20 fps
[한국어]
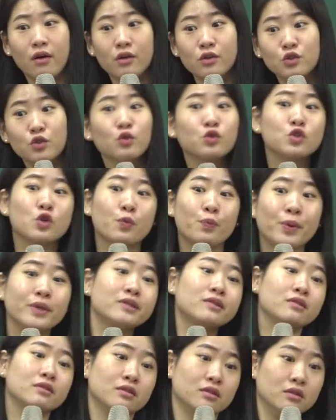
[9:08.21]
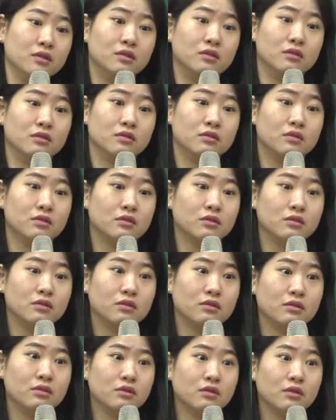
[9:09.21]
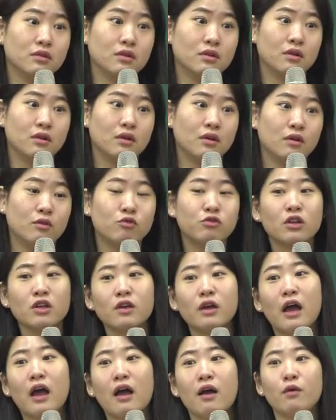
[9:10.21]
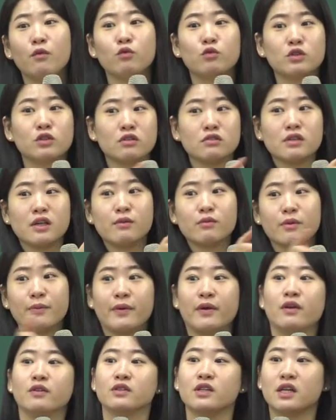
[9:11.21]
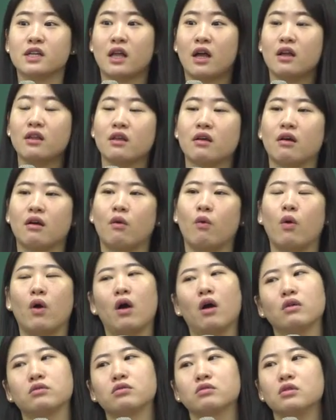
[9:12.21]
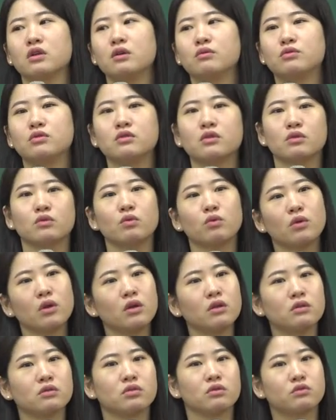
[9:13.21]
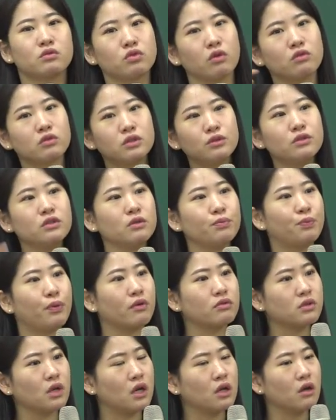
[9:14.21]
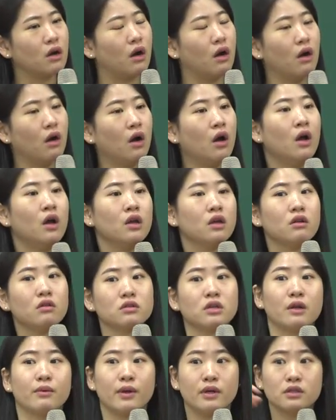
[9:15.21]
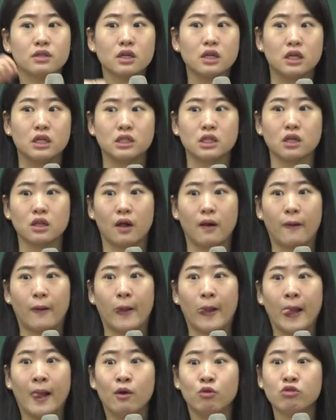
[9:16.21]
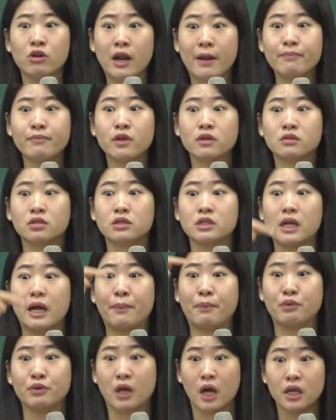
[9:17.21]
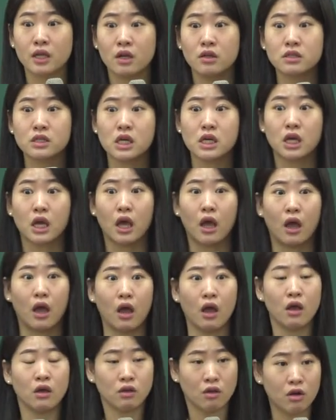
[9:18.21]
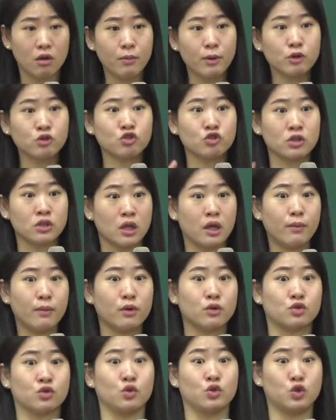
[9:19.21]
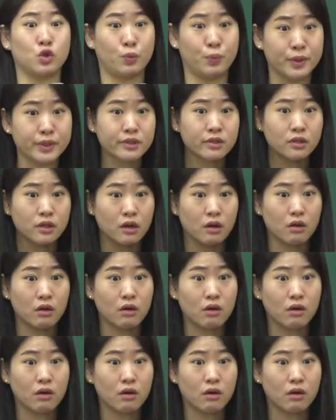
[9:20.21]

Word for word: 소시오패스는 우리 우리 선생님들만 현장에 나가니까 와 저 사람 진짜 또라이네 저 정신적 병자 아이가 이런 사람 현장에 있잖아 우리 랩런트들이 앞으로 나간 현장에 10명 중에 4명 소시오패스야